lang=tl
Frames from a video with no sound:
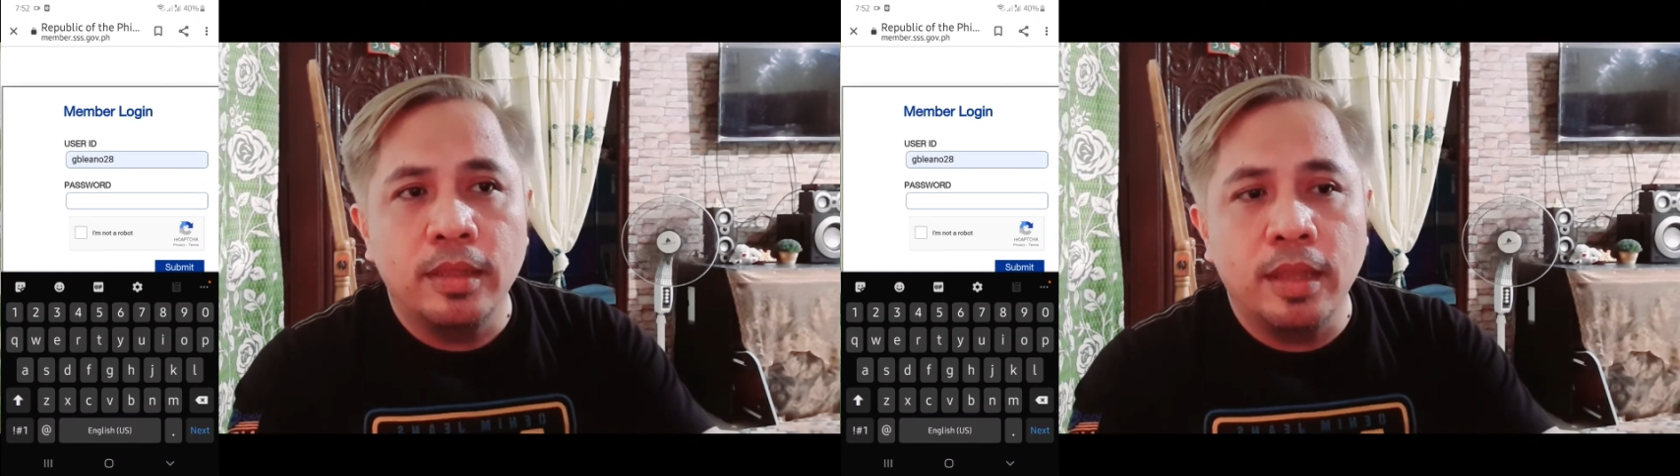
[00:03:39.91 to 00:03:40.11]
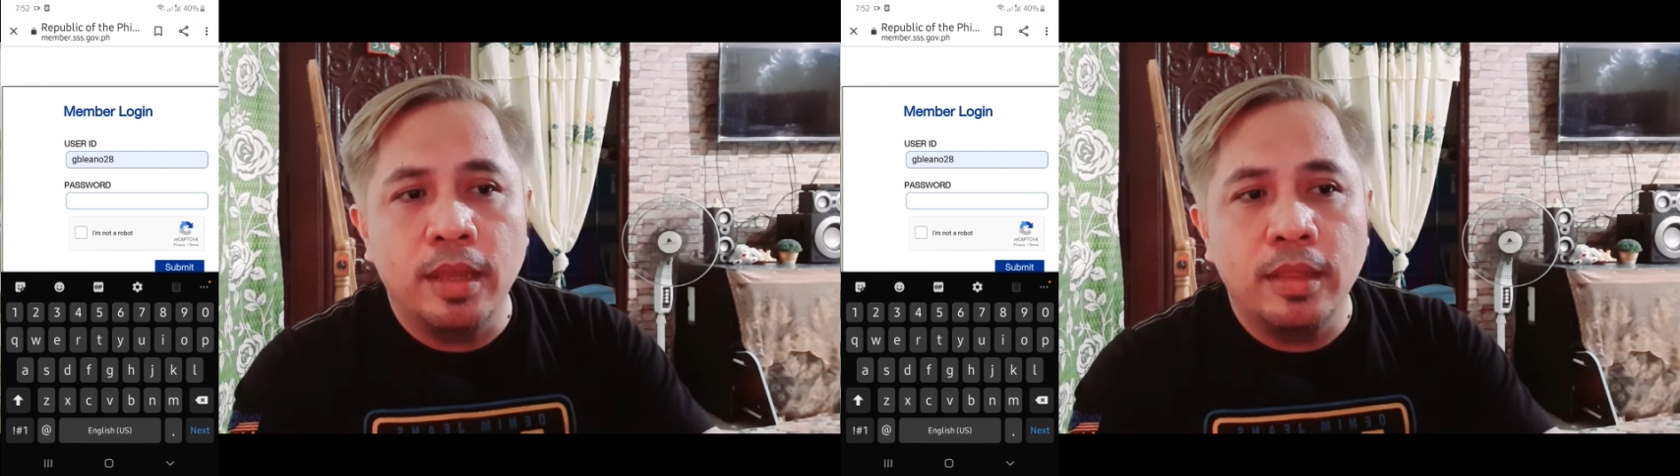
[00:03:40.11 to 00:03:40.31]

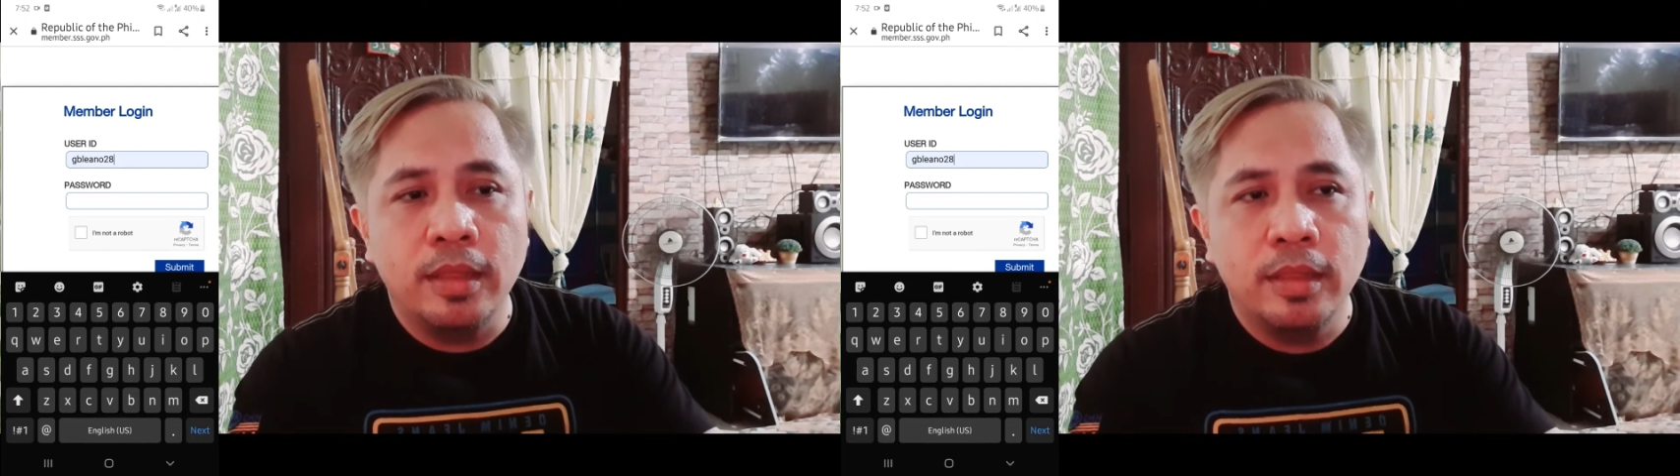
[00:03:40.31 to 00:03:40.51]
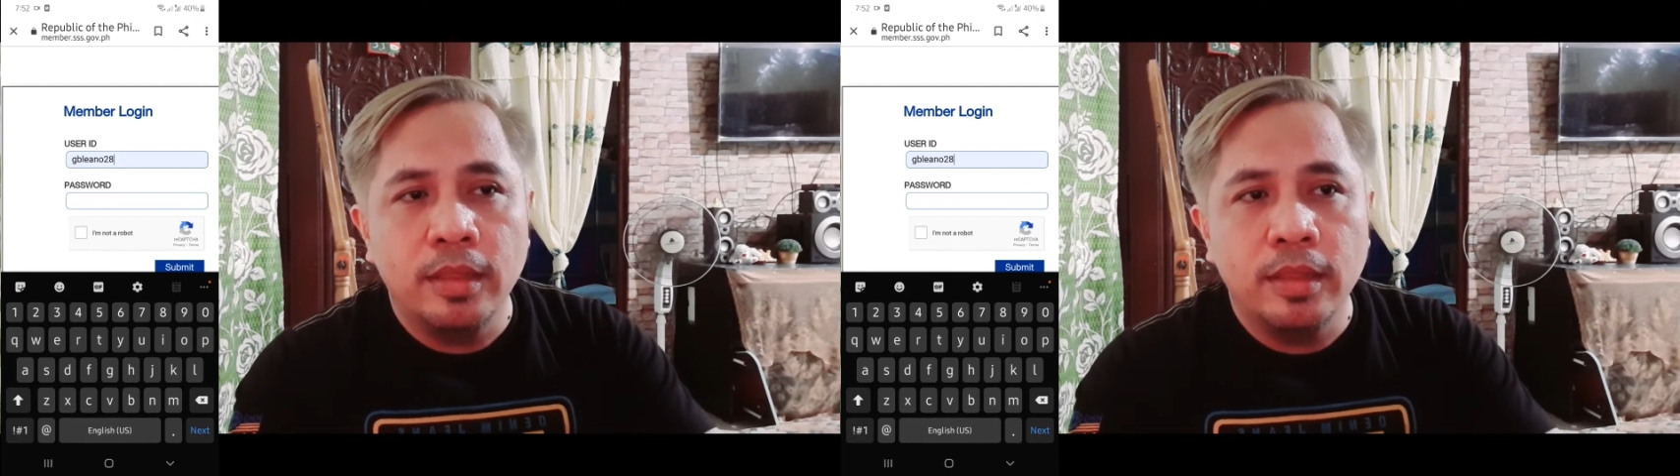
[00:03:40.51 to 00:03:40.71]
And
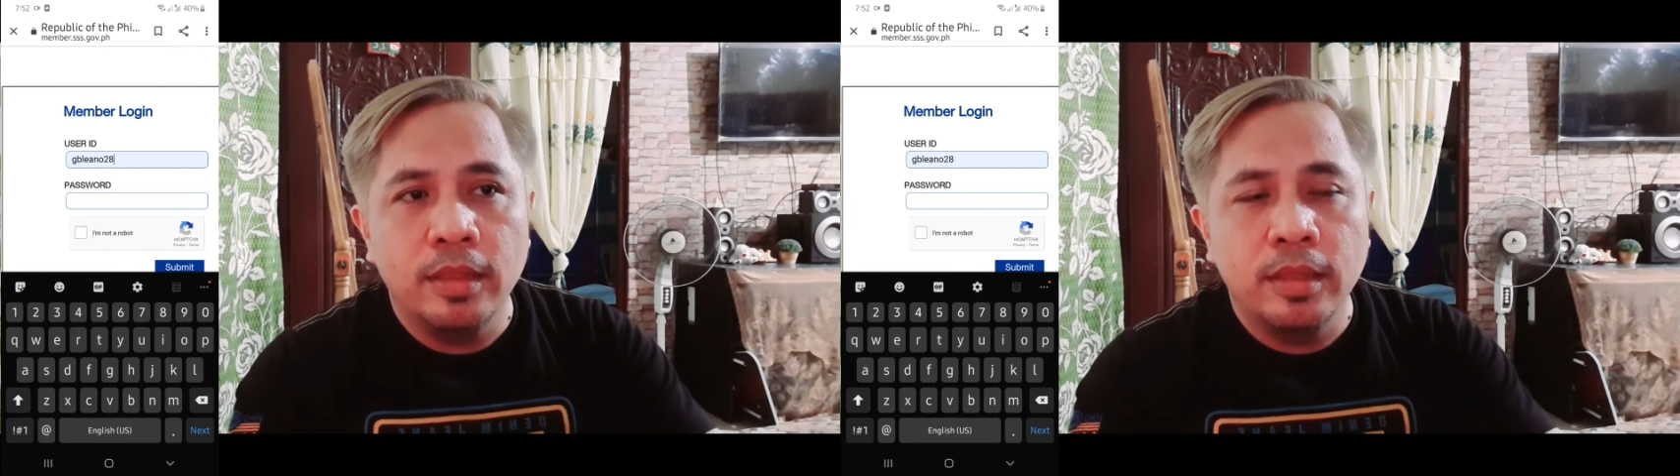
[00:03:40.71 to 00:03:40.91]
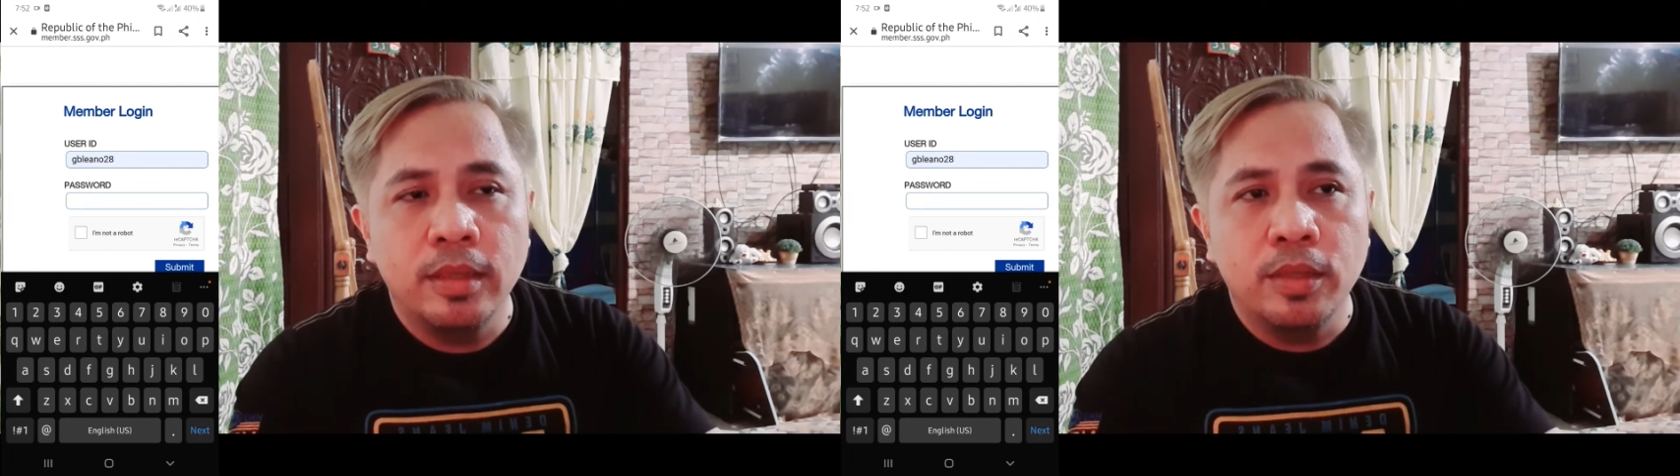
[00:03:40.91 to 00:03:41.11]
then,
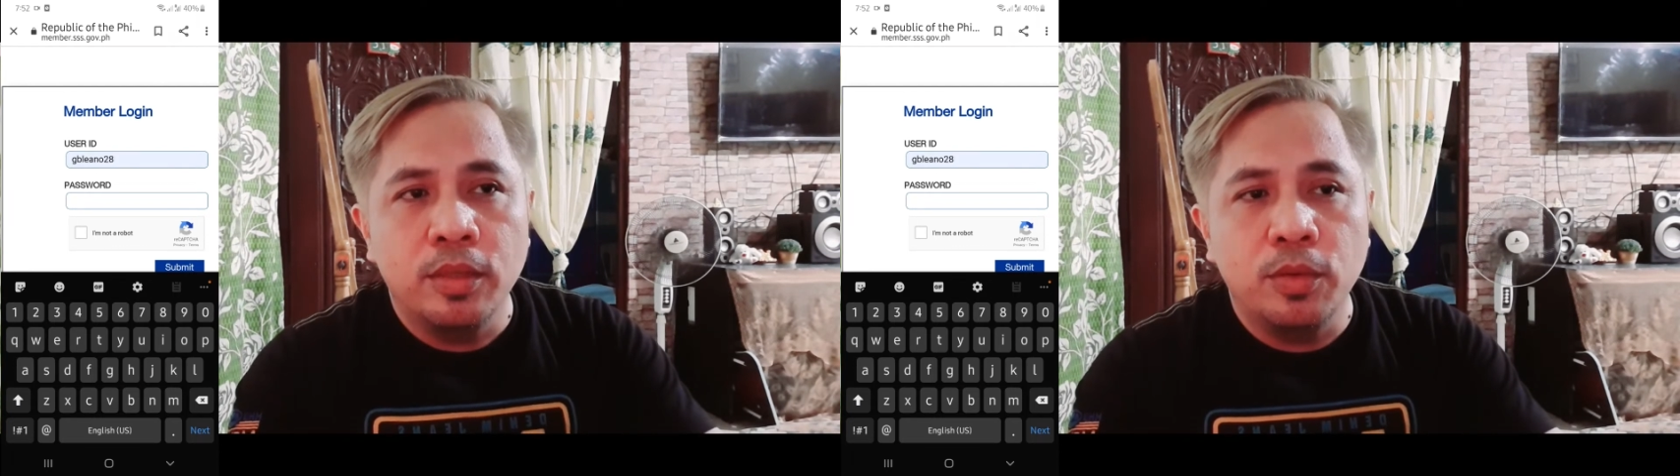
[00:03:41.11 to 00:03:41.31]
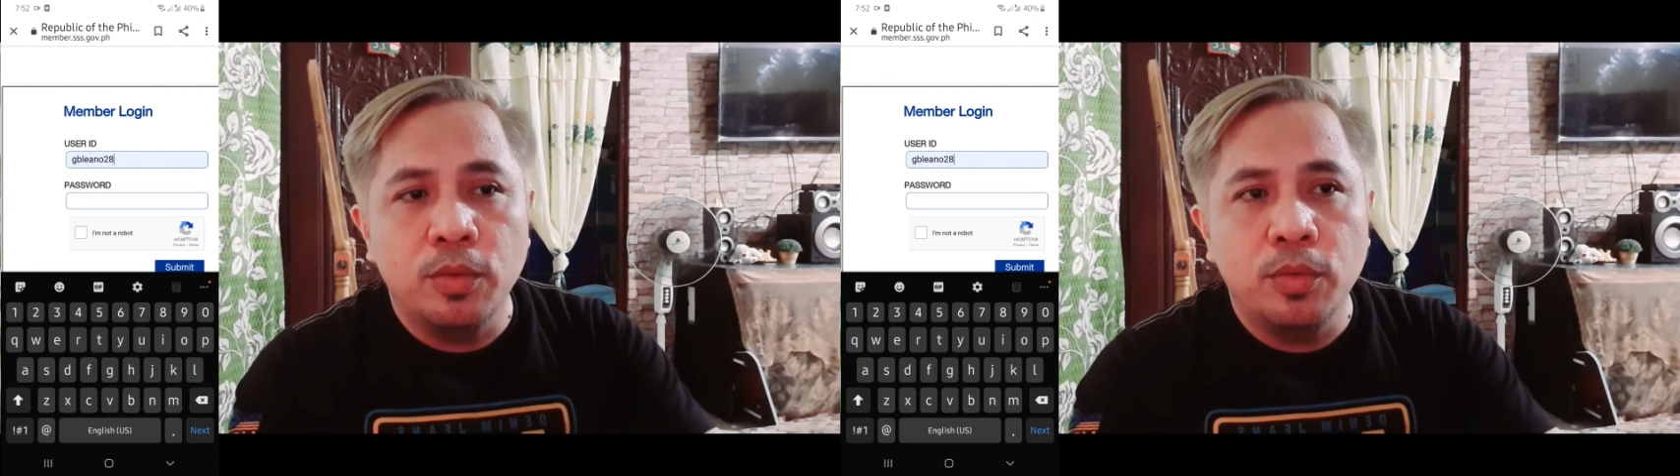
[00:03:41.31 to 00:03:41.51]

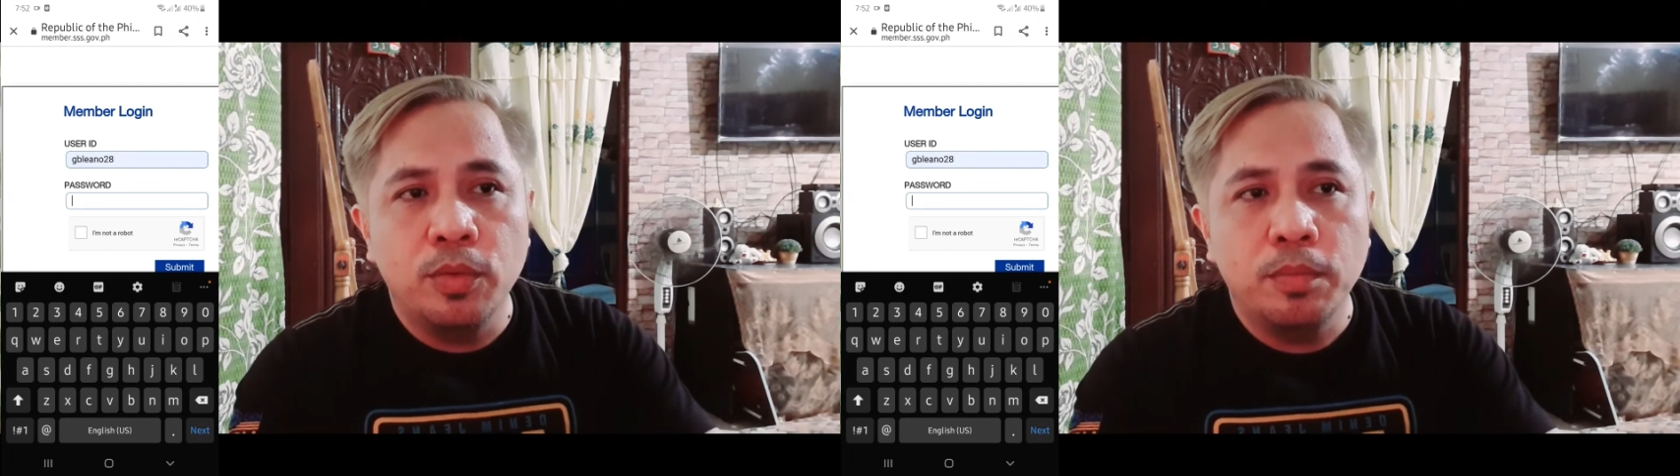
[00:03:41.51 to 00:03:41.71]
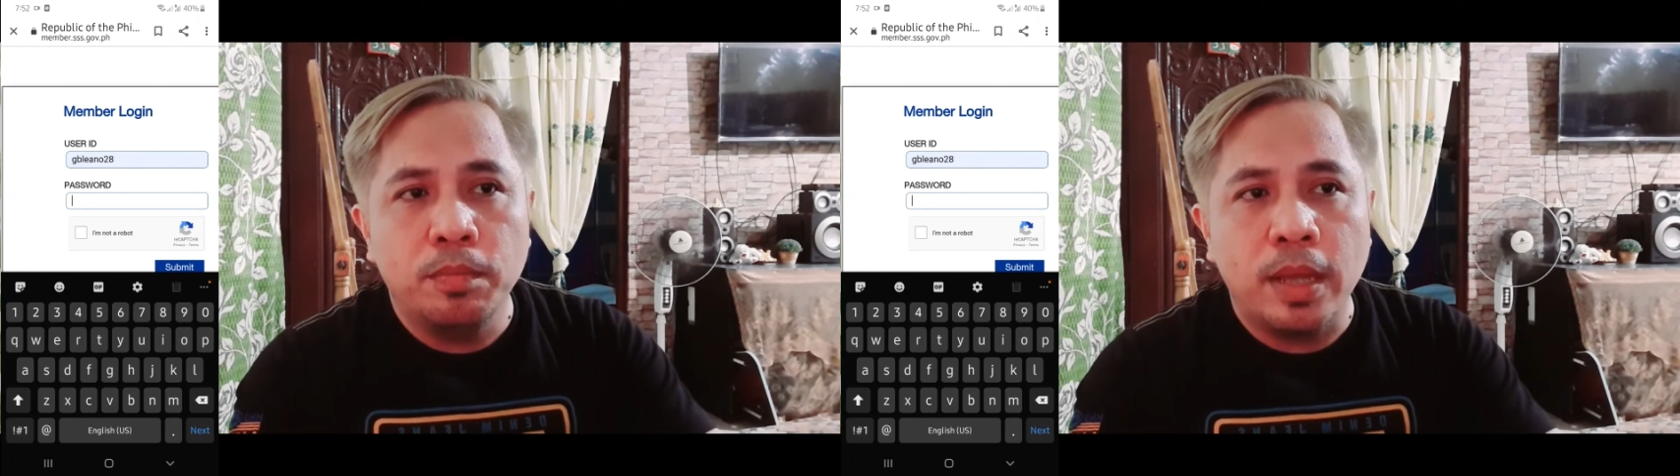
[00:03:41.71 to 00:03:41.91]
yung